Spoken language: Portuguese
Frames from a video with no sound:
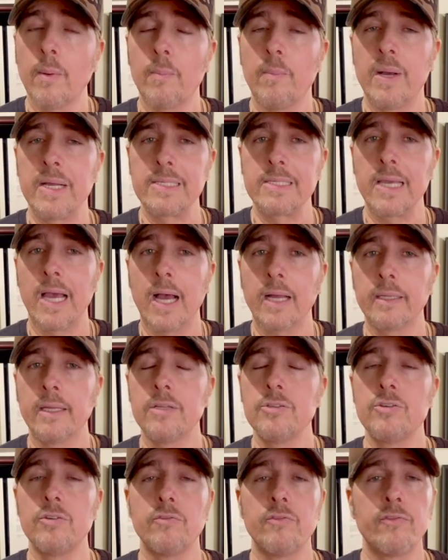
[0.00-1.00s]
baseada em
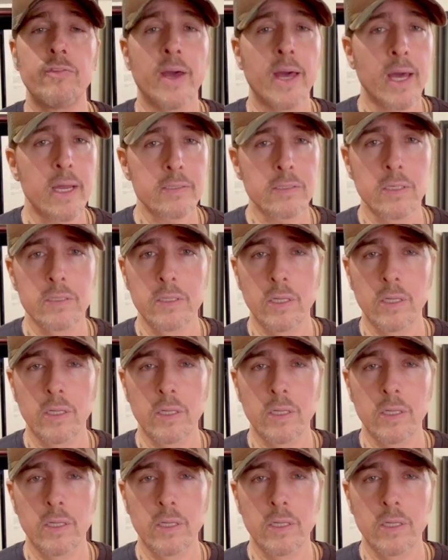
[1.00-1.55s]
diversas